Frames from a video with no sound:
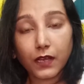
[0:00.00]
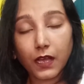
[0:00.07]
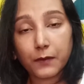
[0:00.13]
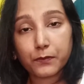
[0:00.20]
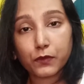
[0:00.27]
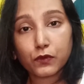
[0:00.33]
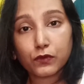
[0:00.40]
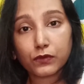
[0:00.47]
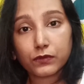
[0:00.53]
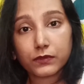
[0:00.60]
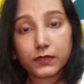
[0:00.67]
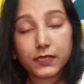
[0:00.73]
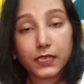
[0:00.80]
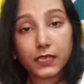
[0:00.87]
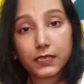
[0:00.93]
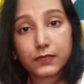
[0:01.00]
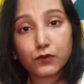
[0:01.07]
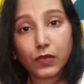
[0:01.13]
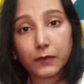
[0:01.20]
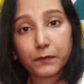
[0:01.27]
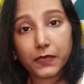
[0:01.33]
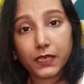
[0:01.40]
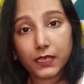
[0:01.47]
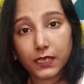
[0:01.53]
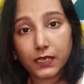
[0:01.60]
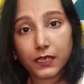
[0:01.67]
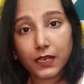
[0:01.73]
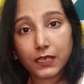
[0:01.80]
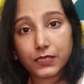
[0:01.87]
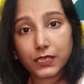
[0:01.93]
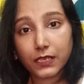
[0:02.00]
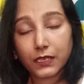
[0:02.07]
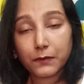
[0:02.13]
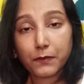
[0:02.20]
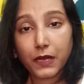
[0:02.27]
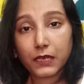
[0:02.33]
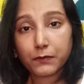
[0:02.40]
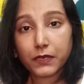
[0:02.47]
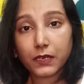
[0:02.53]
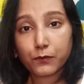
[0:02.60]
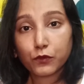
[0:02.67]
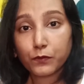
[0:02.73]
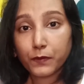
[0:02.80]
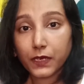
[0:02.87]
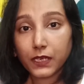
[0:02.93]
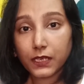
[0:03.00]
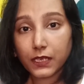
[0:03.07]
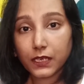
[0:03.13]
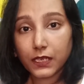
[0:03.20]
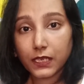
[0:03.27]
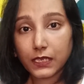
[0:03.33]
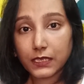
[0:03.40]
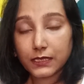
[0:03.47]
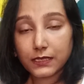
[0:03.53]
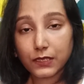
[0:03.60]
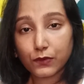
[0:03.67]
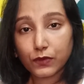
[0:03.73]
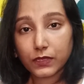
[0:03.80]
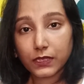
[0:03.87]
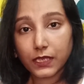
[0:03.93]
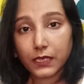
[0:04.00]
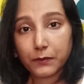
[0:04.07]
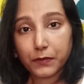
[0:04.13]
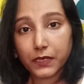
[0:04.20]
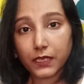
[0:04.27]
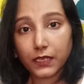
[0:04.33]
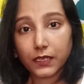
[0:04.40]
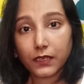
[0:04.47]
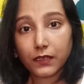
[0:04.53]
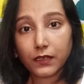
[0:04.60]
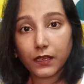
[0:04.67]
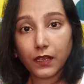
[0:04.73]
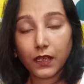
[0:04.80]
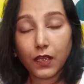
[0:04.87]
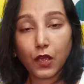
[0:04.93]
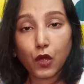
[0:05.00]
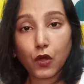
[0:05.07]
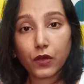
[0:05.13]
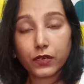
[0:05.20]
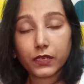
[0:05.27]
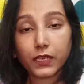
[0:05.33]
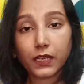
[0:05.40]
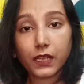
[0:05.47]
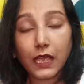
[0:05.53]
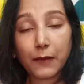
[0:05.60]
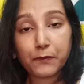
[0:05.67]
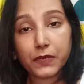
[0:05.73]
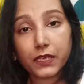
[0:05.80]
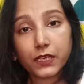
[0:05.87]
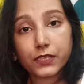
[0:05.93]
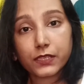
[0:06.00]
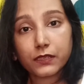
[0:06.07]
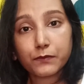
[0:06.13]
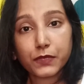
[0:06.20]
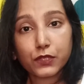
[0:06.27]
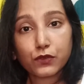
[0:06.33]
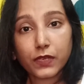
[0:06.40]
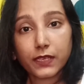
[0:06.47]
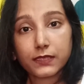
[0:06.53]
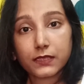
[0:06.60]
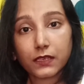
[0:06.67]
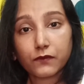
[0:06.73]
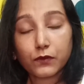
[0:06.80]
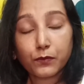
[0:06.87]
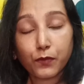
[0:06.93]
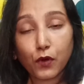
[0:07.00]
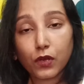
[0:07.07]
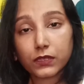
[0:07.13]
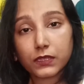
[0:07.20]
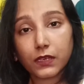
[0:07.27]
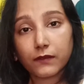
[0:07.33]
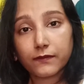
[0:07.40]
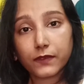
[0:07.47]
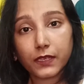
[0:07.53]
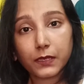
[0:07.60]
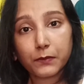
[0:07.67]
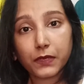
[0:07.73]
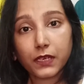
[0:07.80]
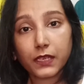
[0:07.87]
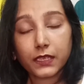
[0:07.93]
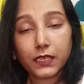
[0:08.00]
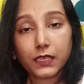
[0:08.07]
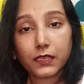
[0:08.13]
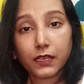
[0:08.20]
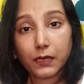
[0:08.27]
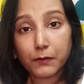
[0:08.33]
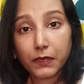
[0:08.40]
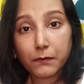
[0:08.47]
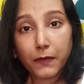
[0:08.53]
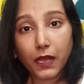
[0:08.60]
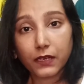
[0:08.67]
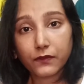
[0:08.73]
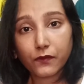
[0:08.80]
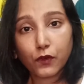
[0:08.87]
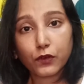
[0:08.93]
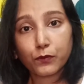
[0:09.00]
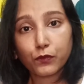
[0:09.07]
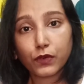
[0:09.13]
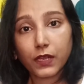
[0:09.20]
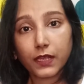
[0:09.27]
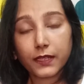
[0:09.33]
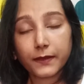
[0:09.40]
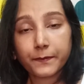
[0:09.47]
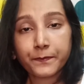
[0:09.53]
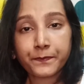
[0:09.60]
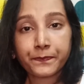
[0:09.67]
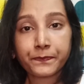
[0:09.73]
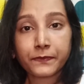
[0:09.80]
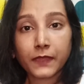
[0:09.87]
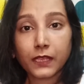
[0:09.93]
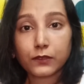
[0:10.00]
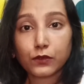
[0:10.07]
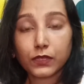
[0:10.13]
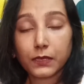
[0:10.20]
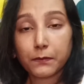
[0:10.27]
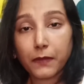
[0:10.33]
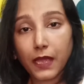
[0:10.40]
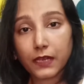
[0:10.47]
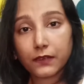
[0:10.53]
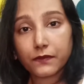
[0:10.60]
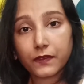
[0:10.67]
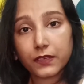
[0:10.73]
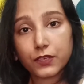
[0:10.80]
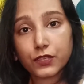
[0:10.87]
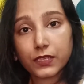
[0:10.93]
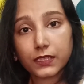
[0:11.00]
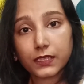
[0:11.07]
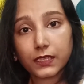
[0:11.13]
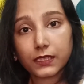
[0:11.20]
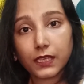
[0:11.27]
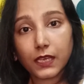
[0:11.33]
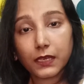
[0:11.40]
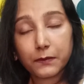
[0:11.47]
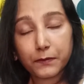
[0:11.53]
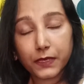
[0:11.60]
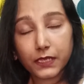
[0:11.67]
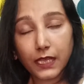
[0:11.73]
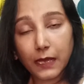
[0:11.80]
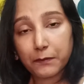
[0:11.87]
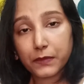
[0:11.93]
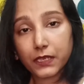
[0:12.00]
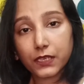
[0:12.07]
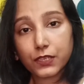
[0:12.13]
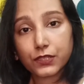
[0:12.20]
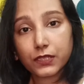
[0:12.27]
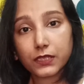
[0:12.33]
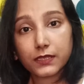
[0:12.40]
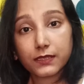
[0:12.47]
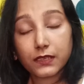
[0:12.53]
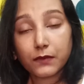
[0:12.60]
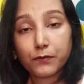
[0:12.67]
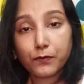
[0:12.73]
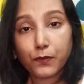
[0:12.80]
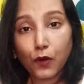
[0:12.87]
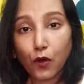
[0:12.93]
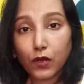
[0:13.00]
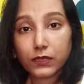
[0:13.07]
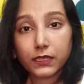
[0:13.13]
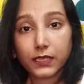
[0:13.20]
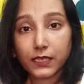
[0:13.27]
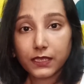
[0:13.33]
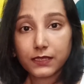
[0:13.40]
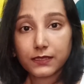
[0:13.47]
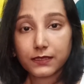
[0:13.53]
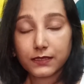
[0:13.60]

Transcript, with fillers: आपको सिंगल स्वाइप में ही कलर आ जाएगा बार बार आपको बिल्ड करने की ज़रूरत नहीं पड़ेगी और ये एप्लीकेशन भी जो है इसका वो बहुत कंफर्टेबल है ये क्रीमी मैट फॉर्मूला है तो ये मैट फिनिशिंग देता है बट एप्लीकेशन इसका बहुत ही